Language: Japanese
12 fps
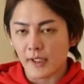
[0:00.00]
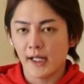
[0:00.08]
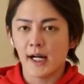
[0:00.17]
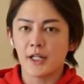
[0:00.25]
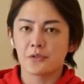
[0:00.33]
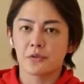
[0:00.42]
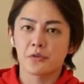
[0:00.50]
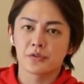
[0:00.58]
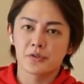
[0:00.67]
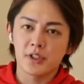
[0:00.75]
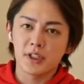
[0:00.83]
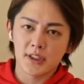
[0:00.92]
外食を
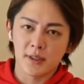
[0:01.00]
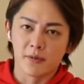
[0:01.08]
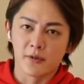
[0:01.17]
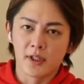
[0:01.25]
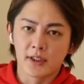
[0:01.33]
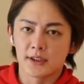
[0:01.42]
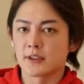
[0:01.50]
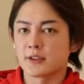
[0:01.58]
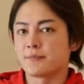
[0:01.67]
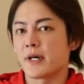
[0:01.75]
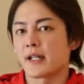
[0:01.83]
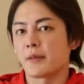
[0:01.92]
するにしても、
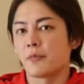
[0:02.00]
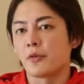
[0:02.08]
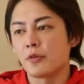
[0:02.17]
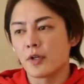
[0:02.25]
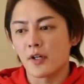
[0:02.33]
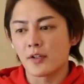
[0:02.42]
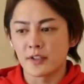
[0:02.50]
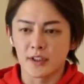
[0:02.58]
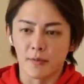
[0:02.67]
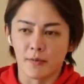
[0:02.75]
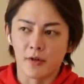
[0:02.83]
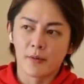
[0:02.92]
スーパーで物を買うにし
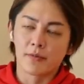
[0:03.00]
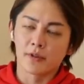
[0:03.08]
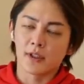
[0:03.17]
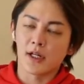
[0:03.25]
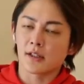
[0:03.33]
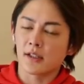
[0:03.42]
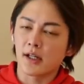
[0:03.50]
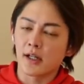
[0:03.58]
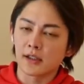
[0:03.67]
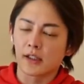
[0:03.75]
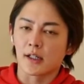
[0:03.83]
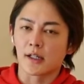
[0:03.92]
ても、物価が高
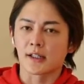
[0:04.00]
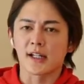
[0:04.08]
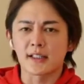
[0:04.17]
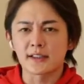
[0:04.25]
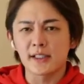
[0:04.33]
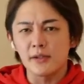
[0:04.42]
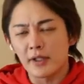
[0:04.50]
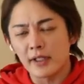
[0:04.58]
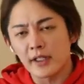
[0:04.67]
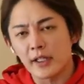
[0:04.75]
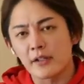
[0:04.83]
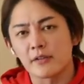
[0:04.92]
くなるから、たくさんお
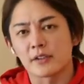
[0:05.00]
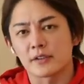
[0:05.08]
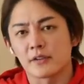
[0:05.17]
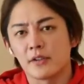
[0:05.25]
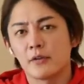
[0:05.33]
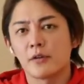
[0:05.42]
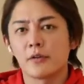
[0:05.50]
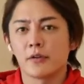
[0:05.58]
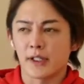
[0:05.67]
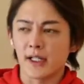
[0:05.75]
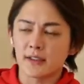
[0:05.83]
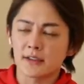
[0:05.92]
金がいるんですよ。
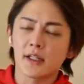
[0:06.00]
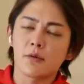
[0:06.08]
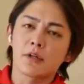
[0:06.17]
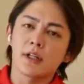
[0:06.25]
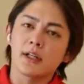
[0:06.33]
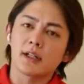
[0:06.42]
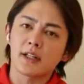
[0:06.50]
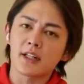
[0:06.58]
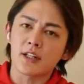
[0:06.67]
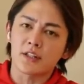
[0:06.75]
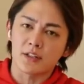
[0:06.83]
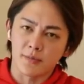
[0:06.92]
たくさんお金が出
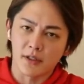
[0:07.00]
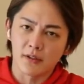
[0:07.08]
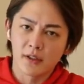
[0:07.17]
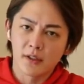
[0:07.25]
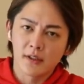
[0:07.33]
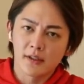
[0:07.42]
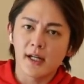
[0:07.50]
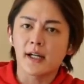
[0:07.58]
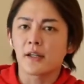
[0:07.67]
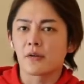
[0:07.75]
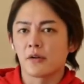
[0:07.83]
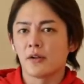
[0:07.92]
てってしまう。だ
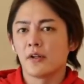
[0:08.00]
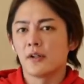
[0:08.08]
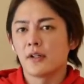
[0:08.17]
けど、